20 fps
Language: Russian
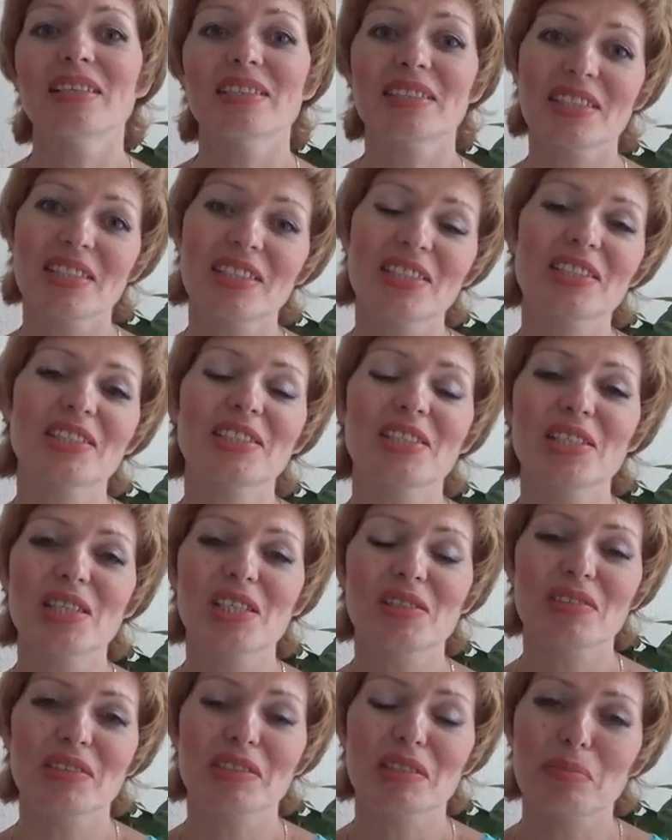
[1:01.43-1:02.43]

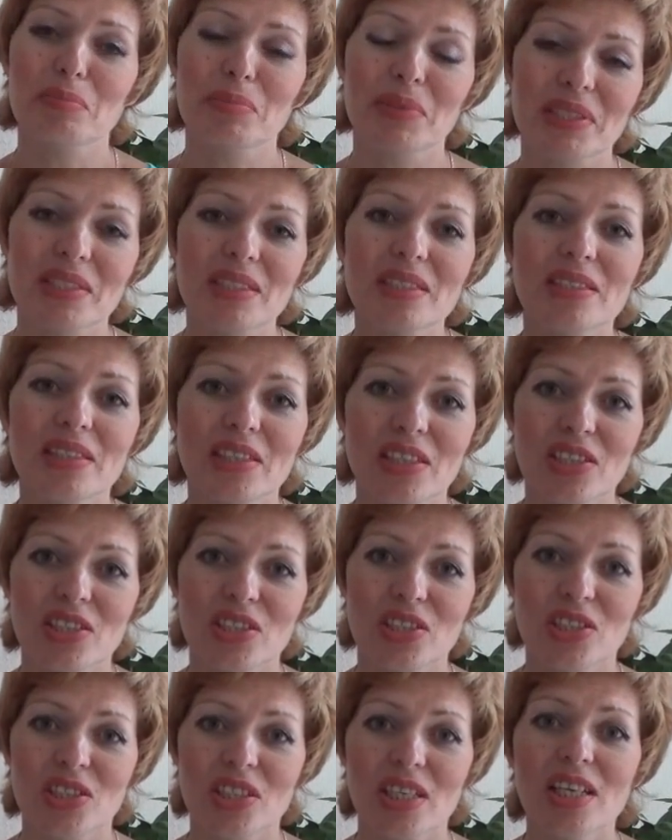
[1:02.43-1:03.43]
зарегистрироваться по ссылке
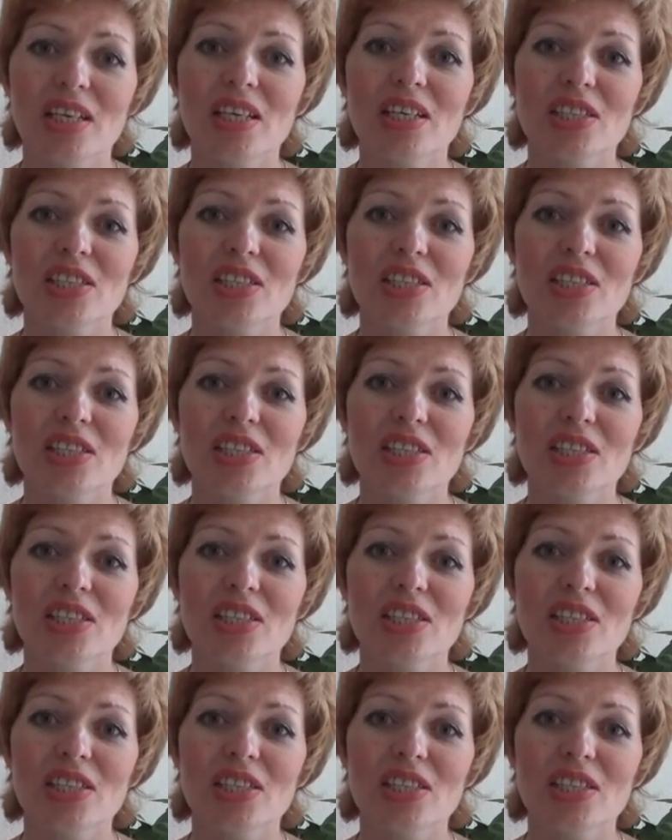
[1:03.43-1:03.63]
ниже.